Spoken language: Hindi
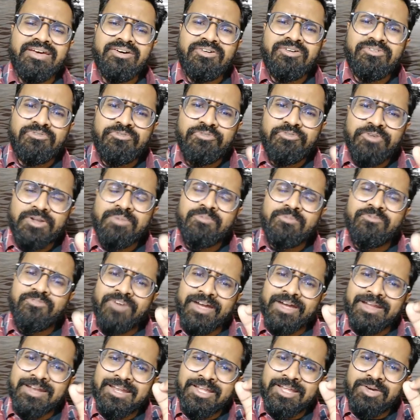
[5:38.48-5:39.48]
फिल्म
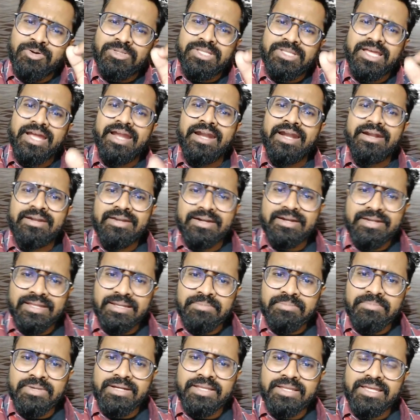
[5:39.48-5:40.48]
फाइनली होता है
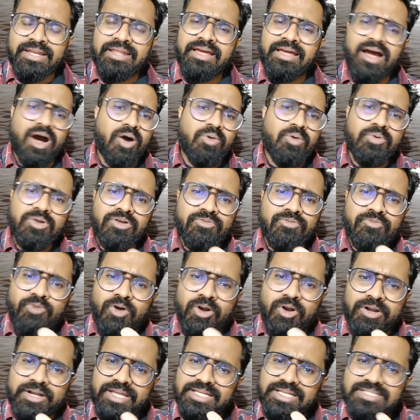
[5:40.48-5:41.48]
एंटरटेनमेंट के लिए आउट ऑफ
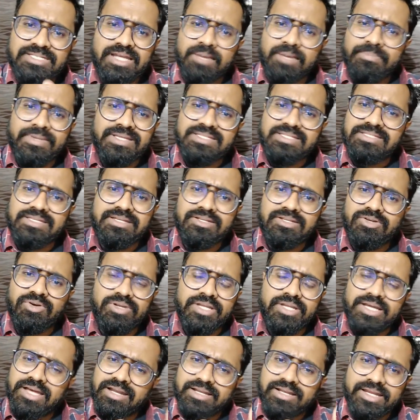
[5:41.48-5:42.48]
कॉन्टेक्स्ट आप एक सीन को
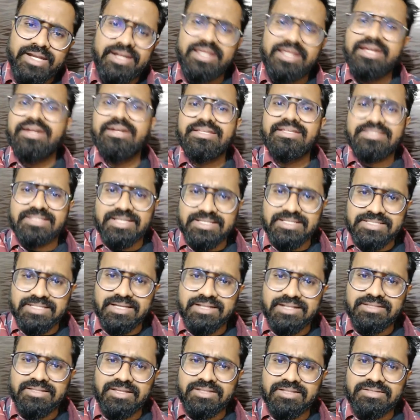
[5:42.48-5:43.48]
निकाल के नहीं डिस्कस कर
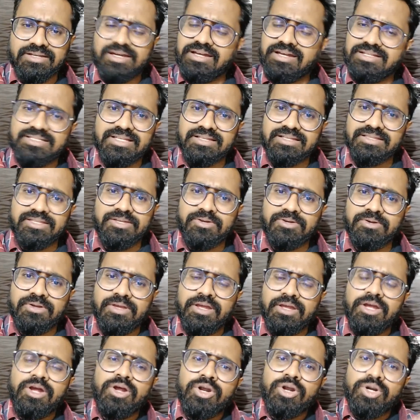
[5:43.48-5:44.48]
कर सकते हो
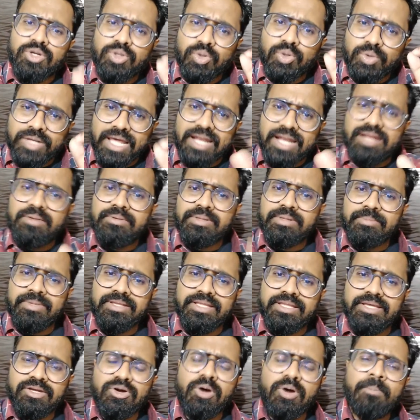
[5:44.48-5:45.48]
टोटलिटी में
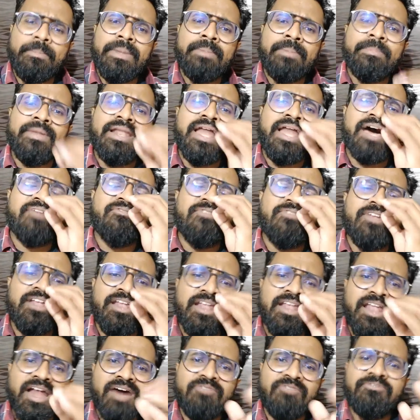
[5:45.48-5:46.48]
देखो पीपल हैव
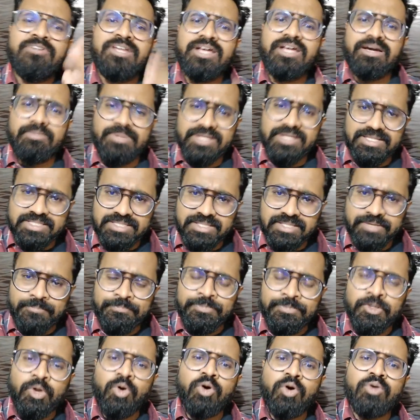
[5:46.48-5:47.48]
लव्ड कबीर
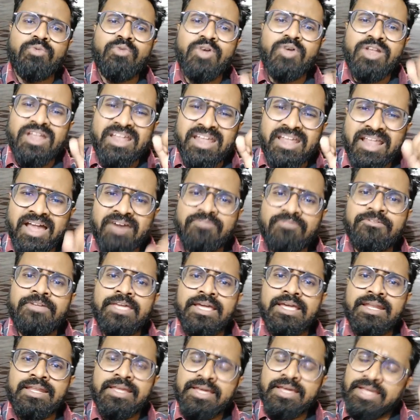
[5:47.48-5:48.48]
सिंह और वो लव के
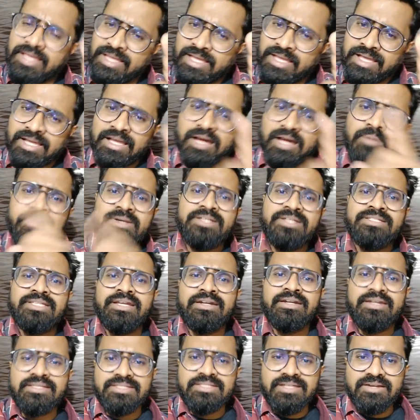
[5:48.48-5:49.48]
लिए कबीर सिंह
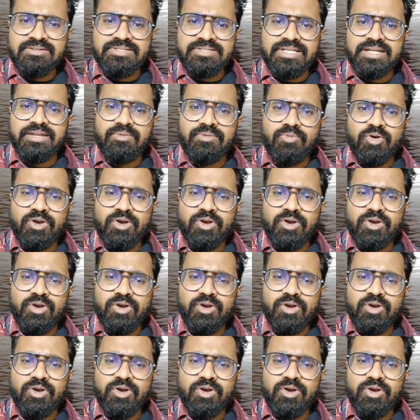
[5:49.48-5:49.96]
डिजर्व्स एन अवार्ड